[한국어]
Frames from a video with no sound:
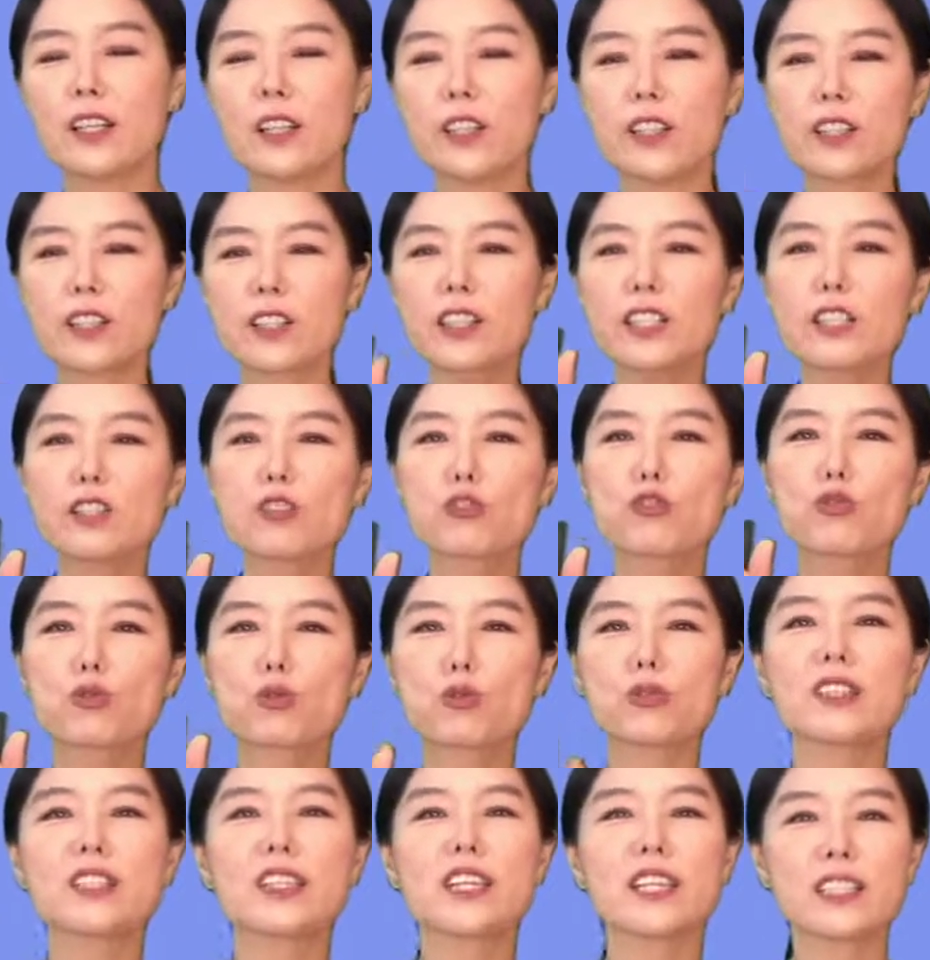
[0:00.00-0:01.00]
여기
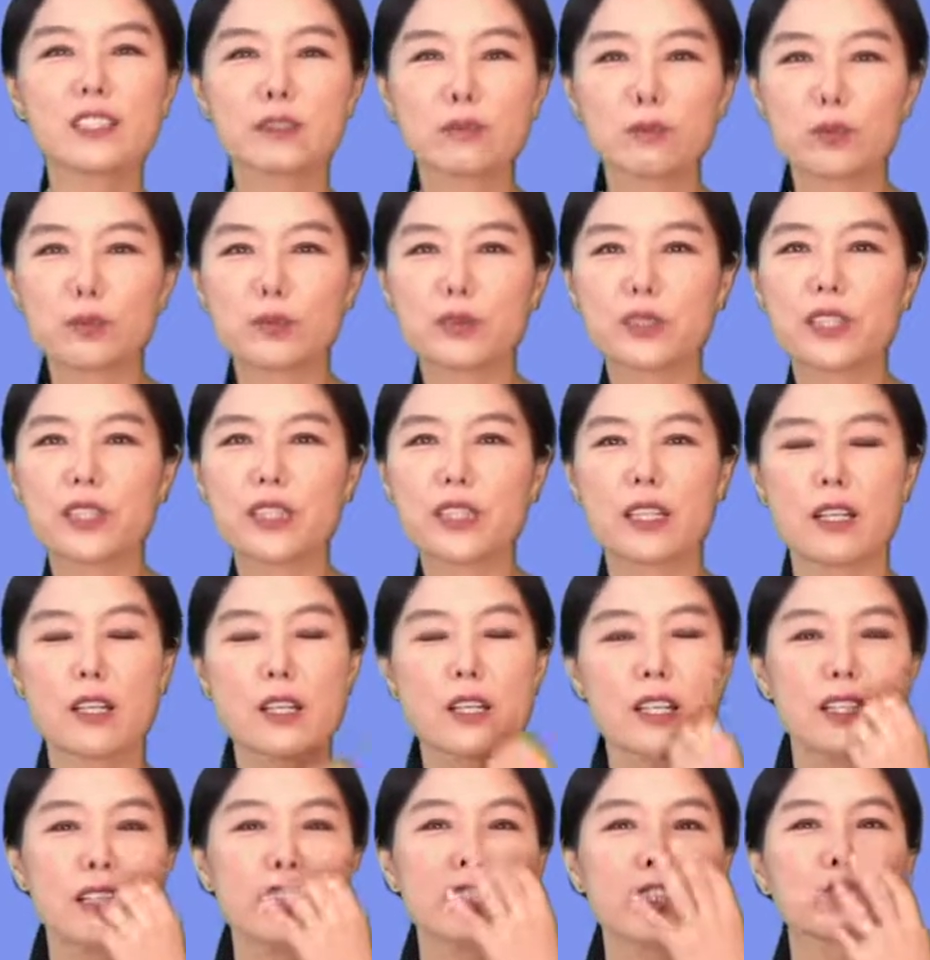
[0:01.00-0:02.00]
jure라는 부분이
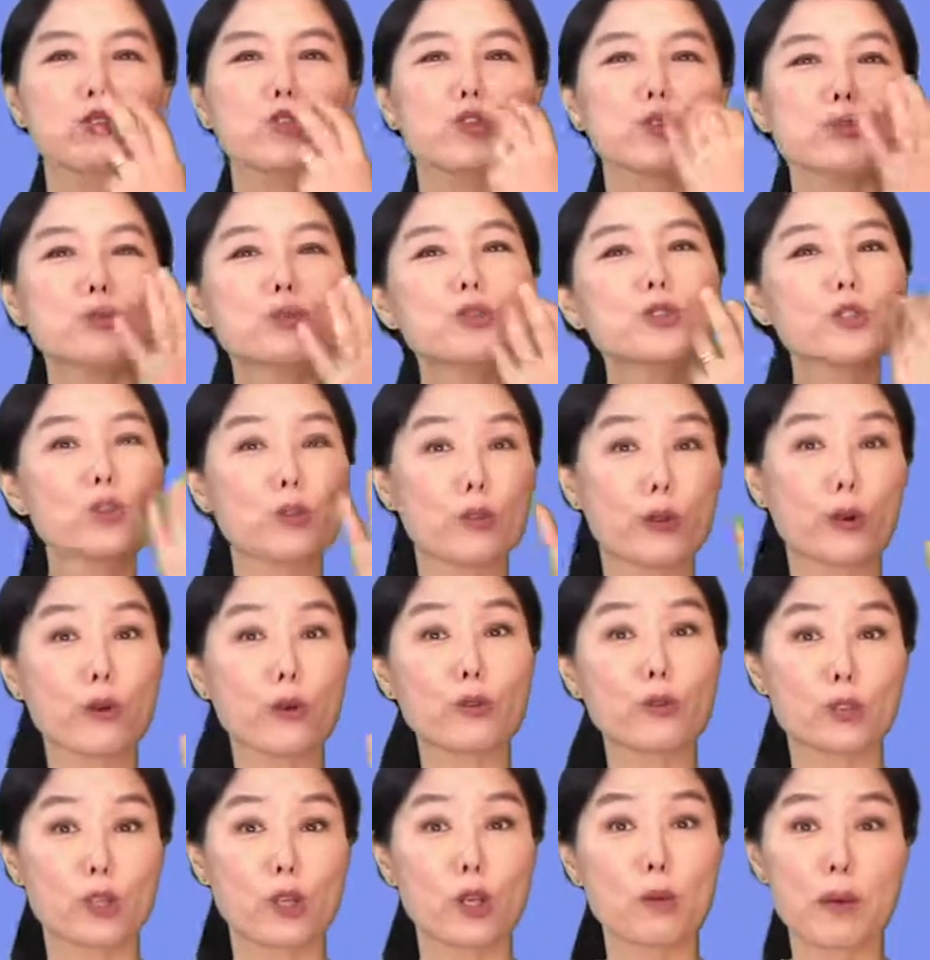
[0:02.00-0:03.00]
이렇게 주문을
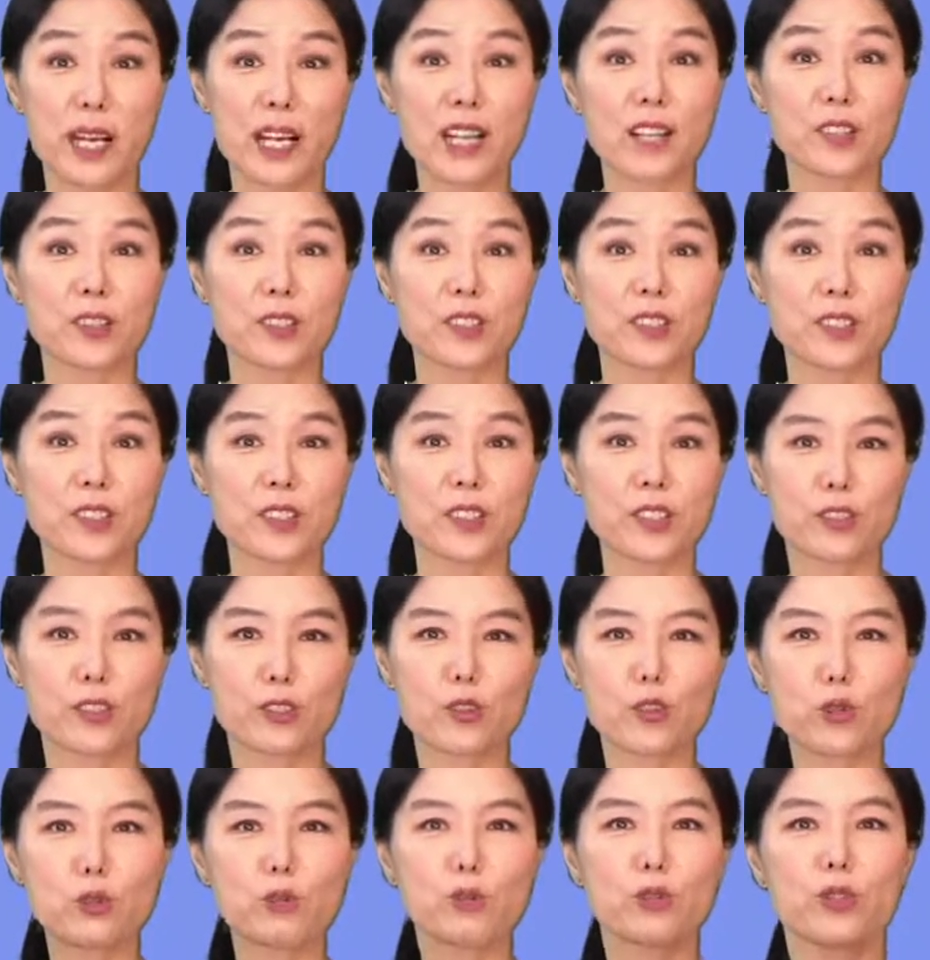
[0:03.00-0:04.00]
외우는 걸 말하거든요.
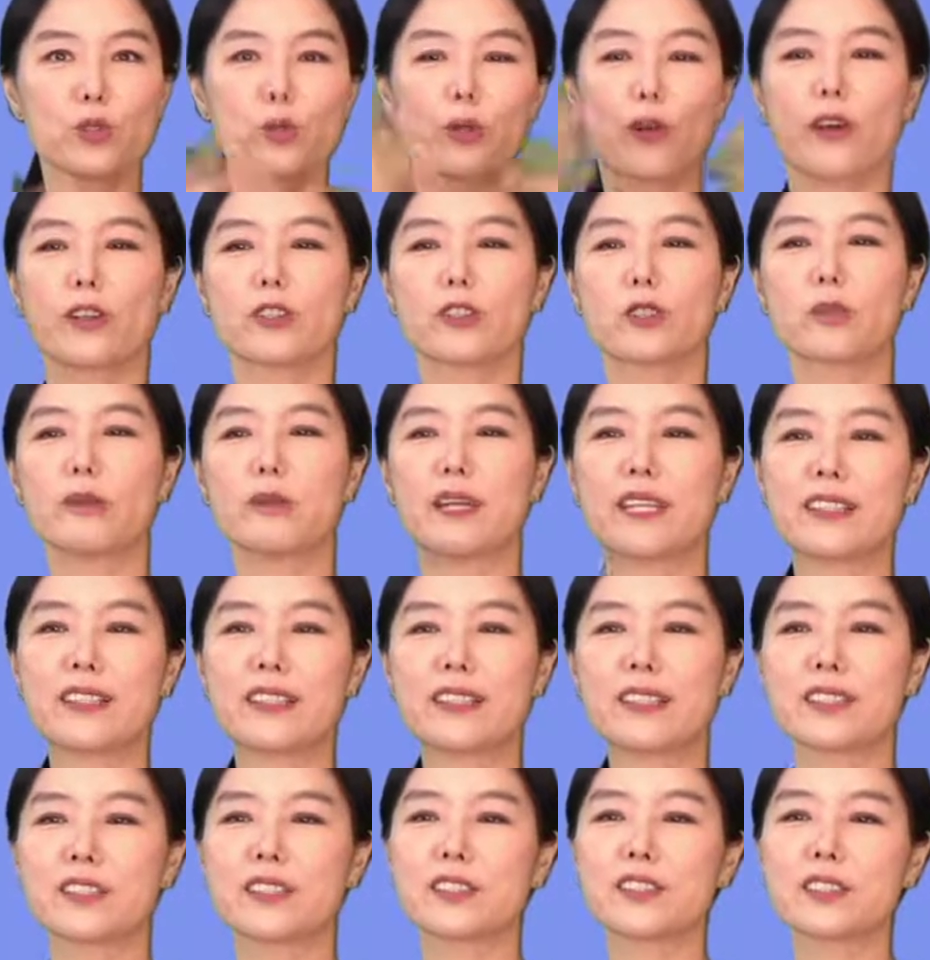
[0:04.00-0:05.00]
주문을 외워서
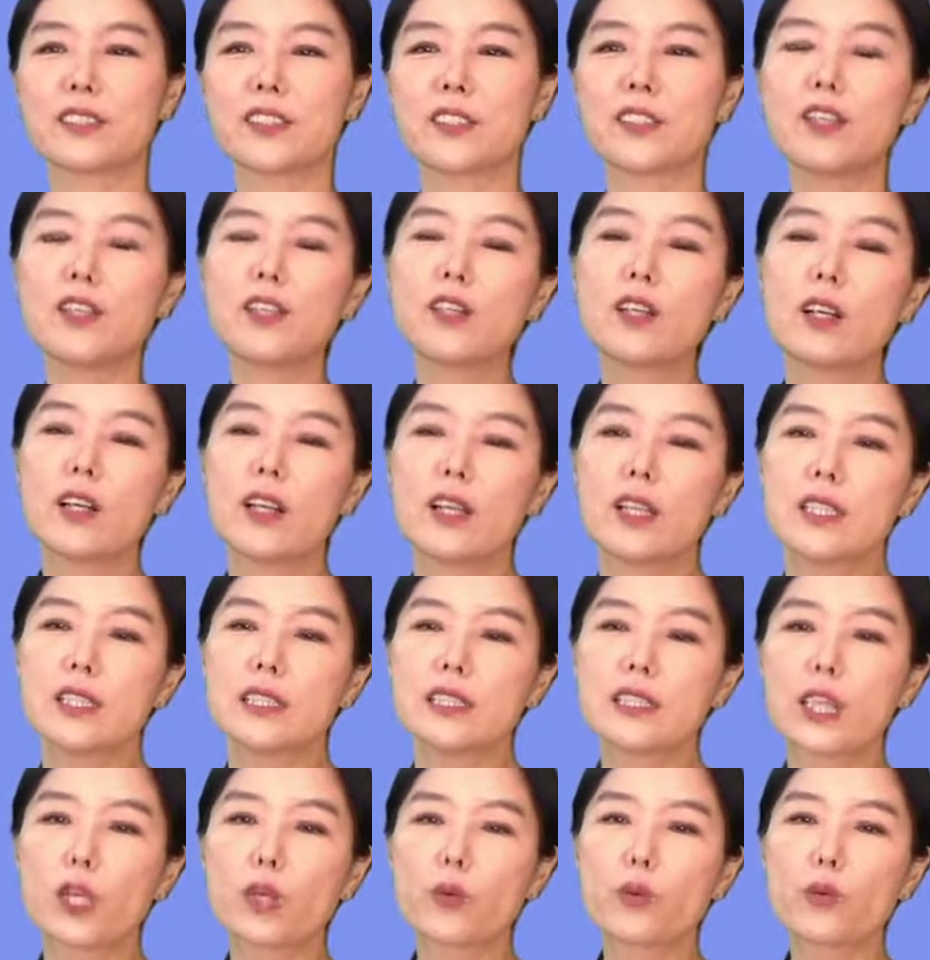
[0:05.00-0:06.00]
만드는 거죠.
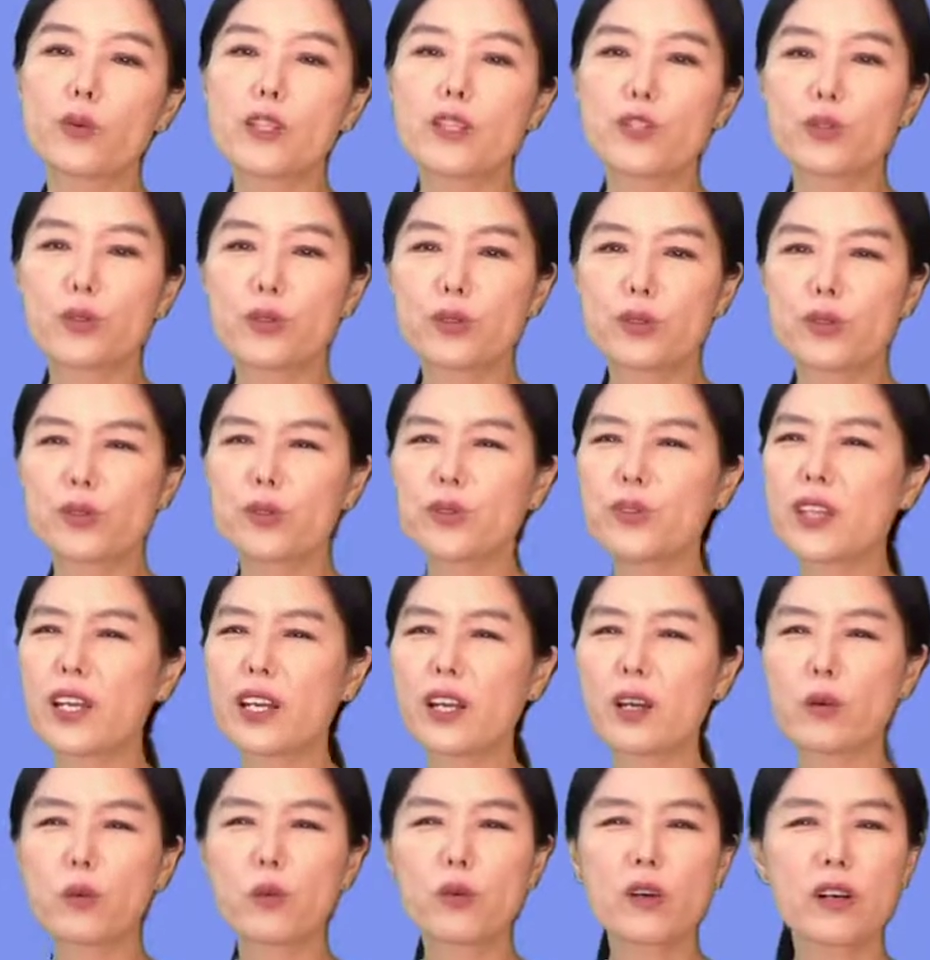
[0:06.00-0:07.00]
자, which would do
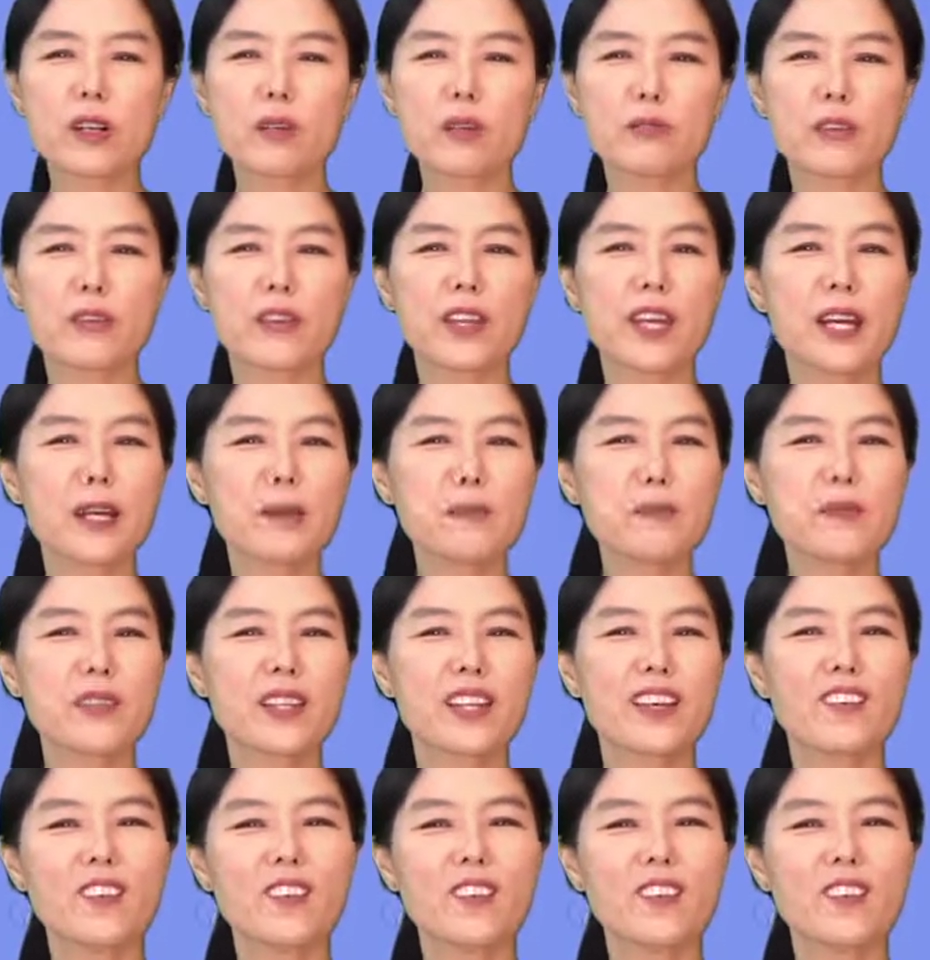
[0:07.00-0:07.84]
their work for them.